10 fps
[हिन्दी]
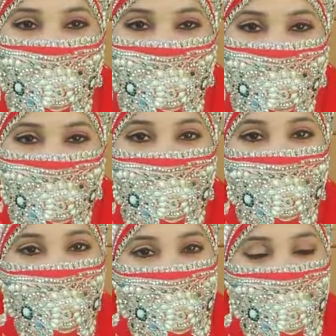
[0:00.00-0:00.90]
होकर
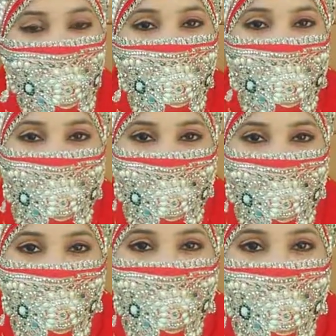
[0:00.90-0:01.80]
जुदा भी यार
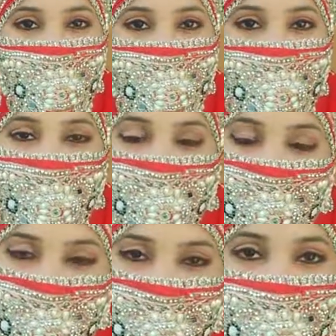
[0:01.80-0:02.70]
ने ले
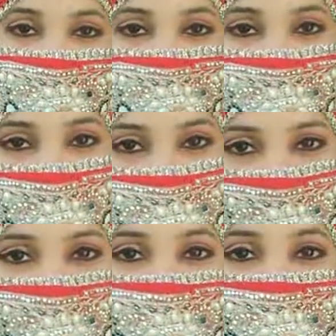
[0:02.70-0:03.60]
लिया जीने
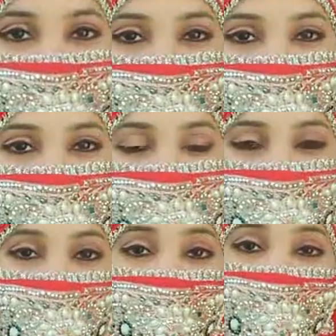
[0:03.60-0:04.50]
का वादा
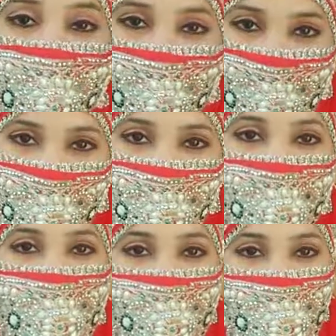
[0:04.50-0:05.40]
होकर
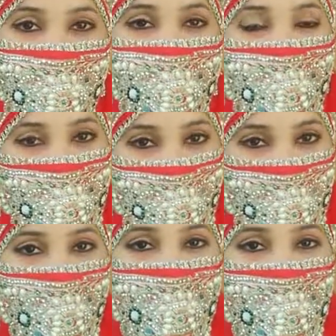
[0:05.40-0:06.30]
जुदा भी यार ने
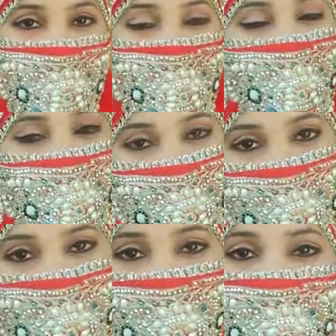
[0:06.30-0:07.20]
ले
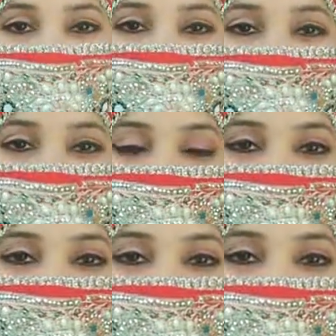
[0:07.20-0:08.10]
लिया जीने का
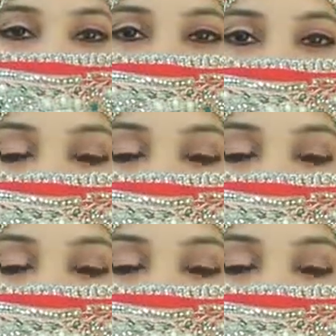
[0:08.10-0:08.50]
वादा